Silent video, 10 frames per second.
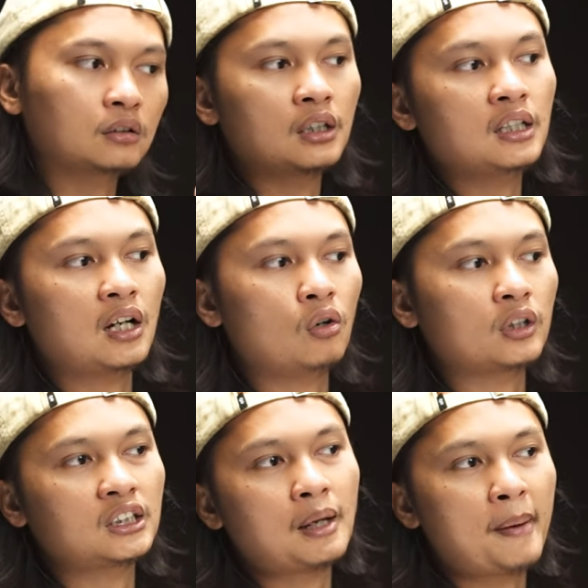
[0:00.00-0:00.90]
i3 ini
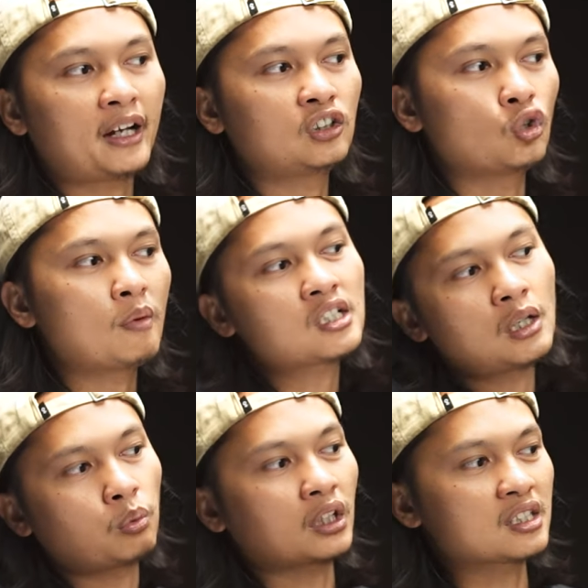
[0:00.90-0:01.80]
kalau kita pakai di rumah
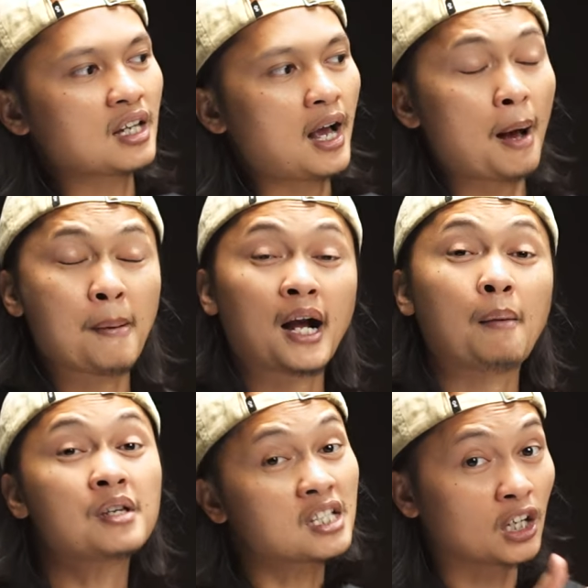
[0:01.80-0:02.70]
selain buat kerja
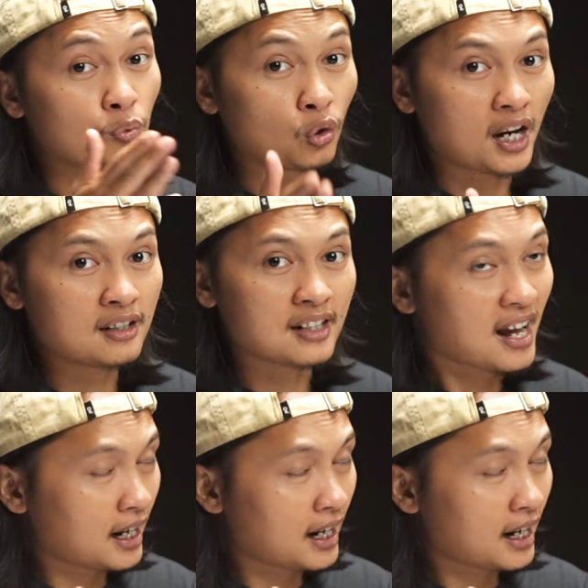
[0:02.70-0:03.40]
apakah bisa hiburan nah,